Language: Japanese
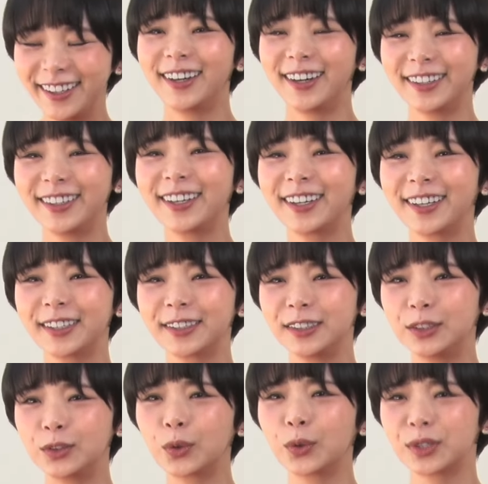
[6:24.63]
あなんか
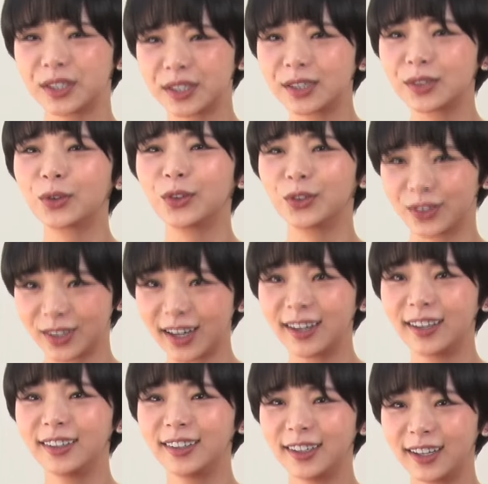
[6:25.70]
愛おしいという
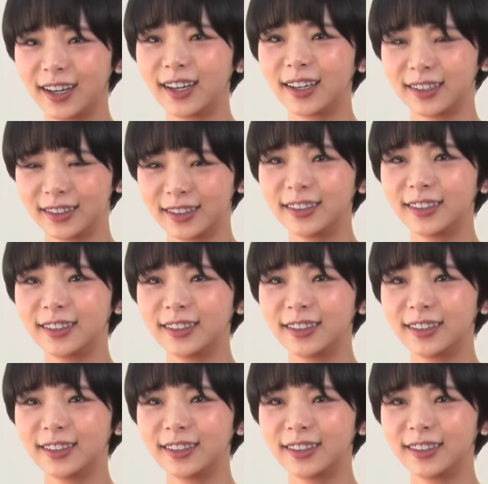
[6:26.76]
か、はい、